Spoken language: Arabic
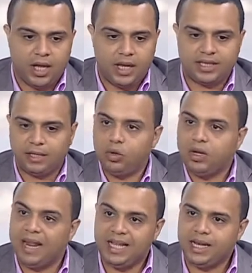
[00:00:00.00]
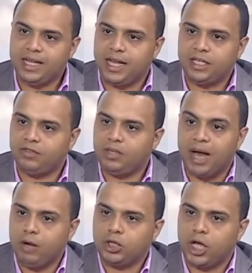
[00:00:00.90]
الصندوق الملكي اللي كانت فيه
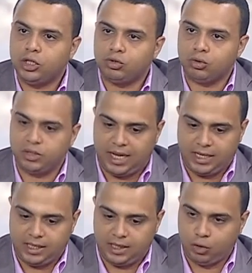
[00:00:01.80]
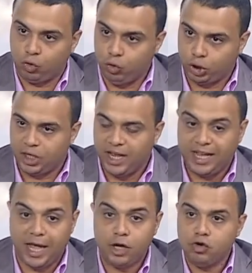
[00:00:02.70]
معلوش اي يعني نقوش
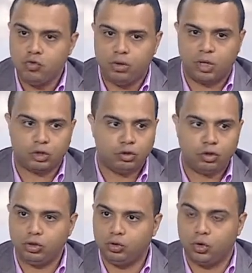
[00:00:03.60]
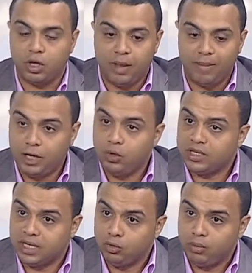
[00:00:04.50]
كانه المقصود انه يتوه مع ان هو
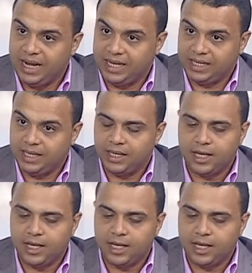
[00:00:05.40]
صندوق ملكي